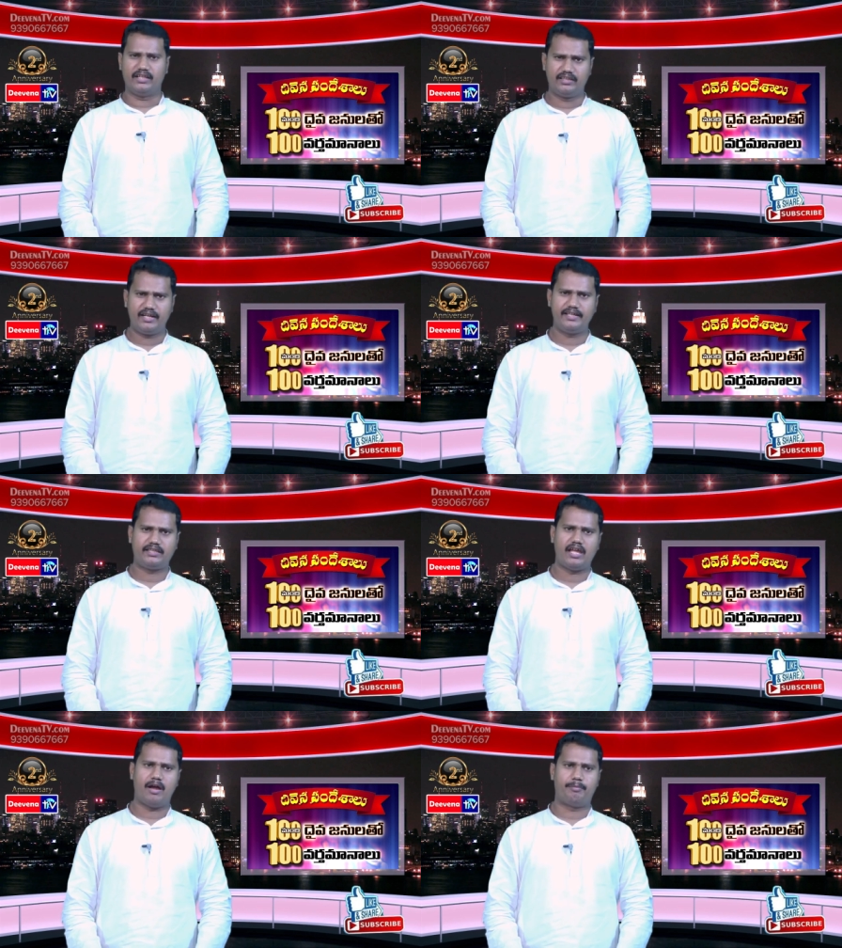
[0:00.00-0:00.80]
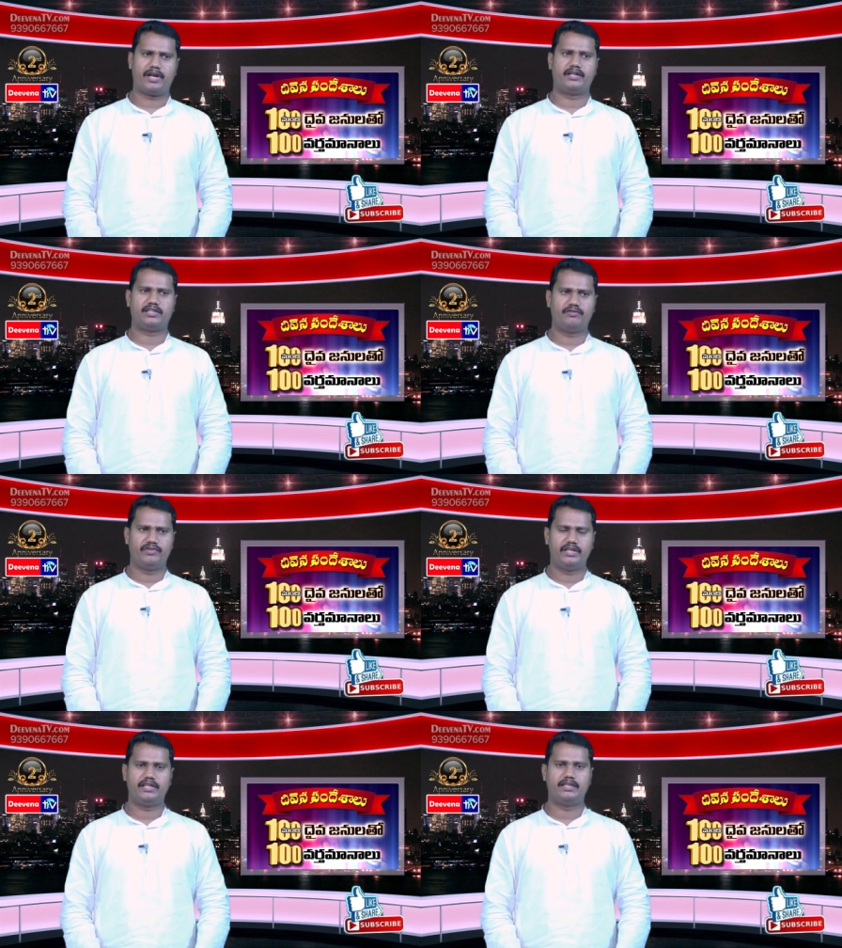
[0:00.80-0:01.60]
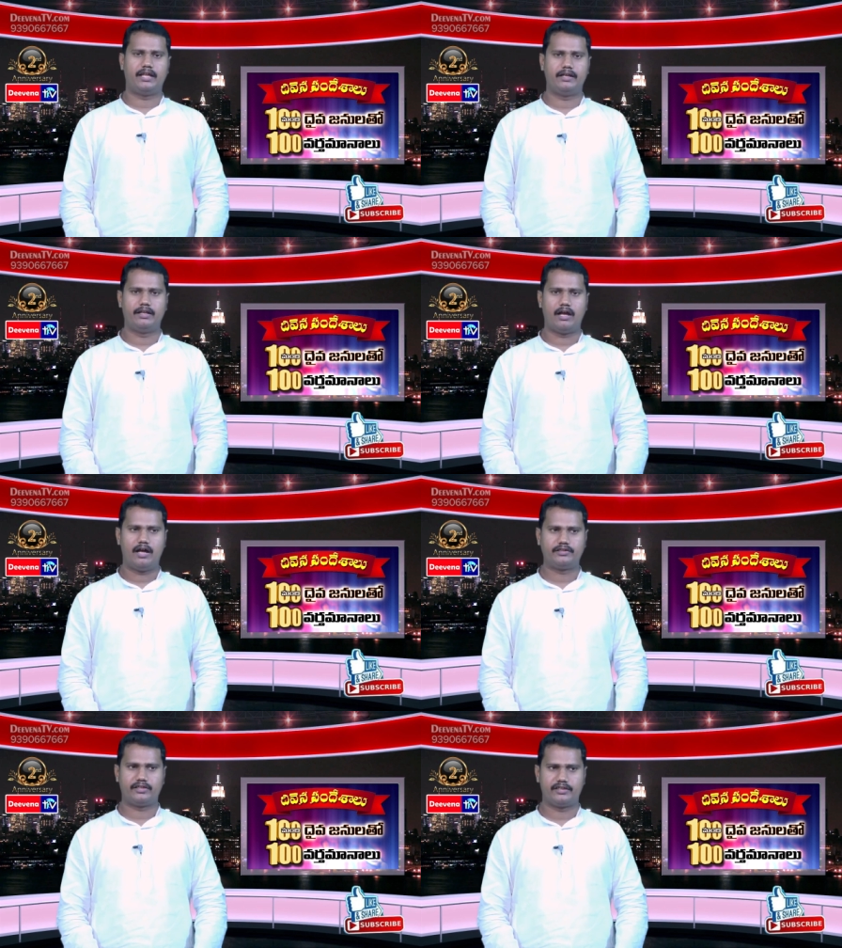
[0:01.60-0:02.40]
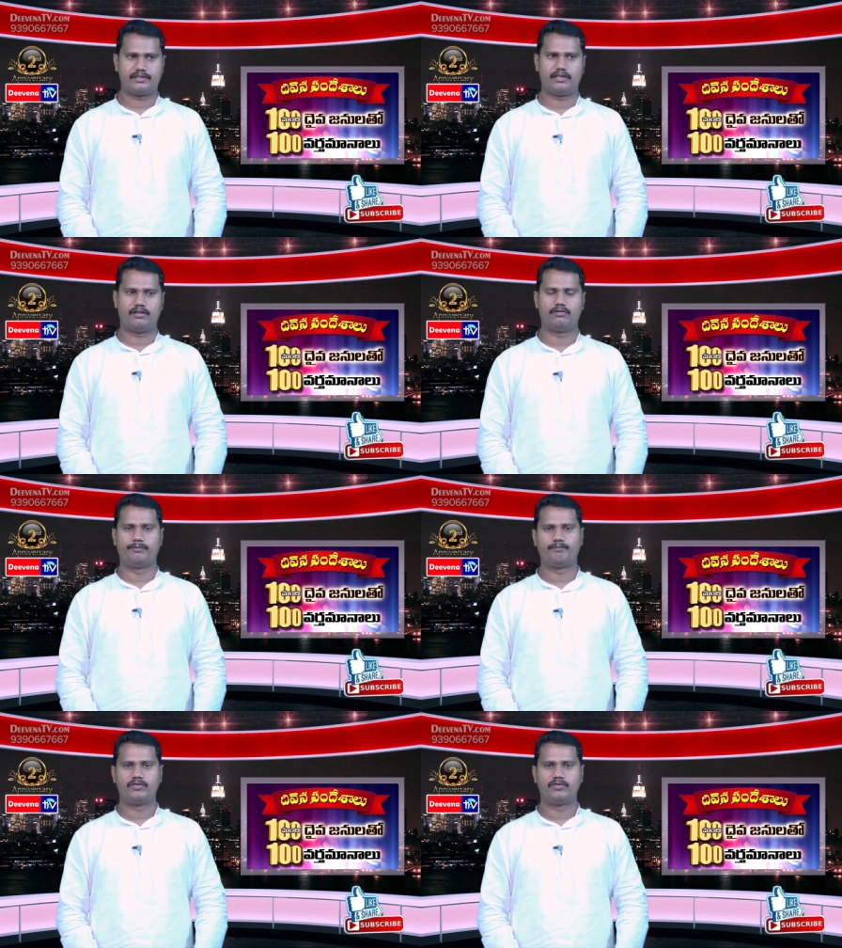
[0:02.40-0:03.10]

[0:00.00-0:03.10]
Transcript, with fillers: ఎందరైతే ఆ ప్రకటన విని దానిని ఆచరిస్తారో